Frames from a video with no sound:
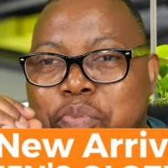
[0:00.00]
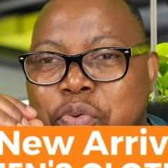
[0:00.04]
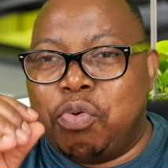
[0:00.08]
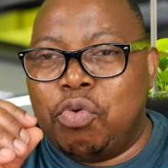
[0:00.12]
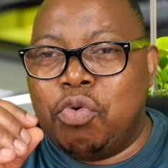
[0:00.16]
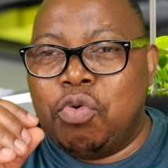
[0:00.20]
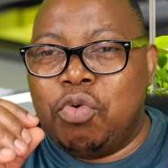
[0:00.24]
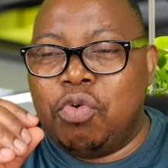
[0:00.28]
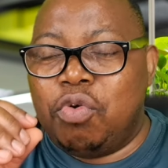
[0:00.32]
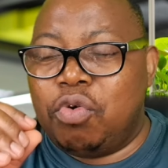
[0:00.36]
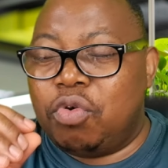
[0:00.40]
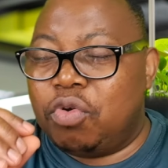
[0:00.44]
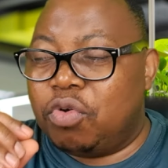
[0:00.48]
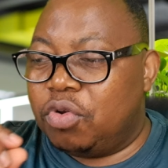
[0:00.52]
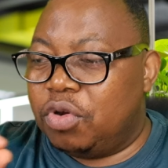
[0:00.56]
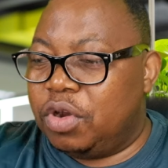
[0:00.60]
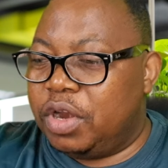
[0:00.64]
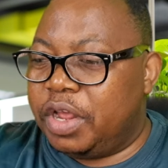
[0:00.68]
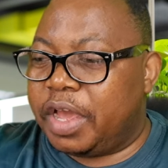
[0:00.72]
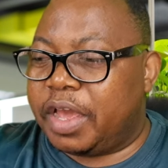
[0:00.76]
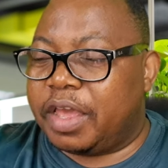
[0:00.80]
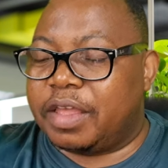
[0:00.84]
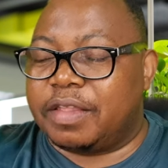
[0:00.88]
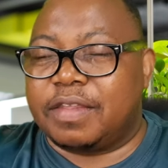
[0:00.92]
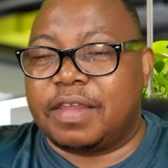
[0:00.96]
pour
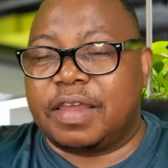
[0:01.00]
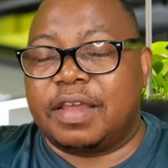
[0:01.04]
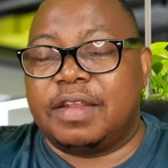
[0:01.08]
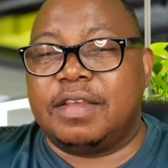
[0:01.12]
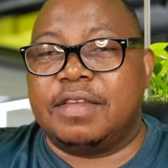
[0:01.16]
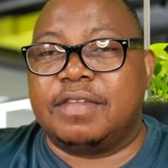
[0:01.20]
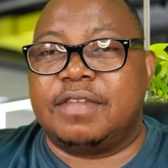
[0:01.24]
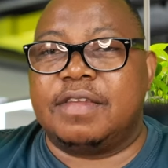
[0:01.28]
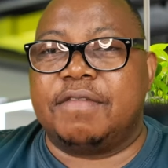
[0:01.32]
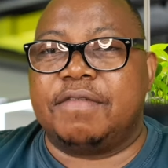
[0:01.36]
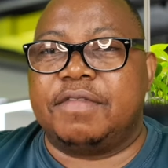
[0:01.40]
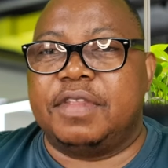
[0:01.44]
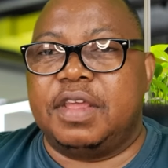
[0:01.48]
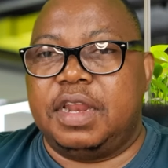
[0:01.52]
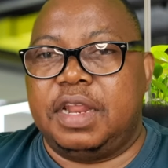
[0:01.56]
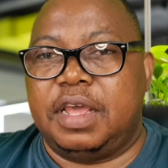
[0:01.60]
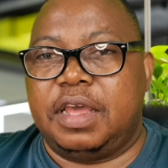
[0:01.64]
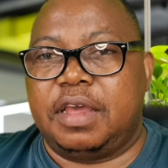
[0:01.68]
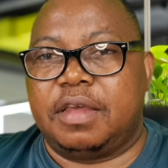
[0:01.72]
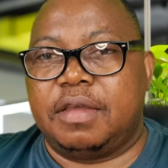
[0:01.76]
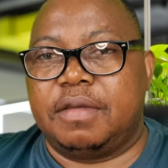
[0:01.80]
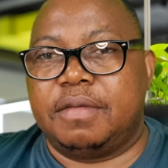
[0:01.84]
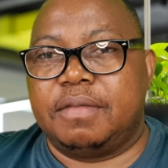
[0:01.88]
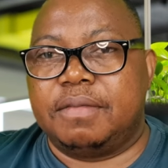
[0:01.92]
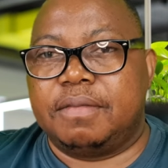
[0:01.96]
le retrait des
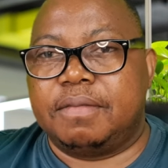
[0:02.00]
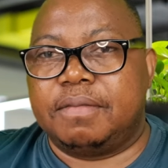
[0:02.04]
FDLR.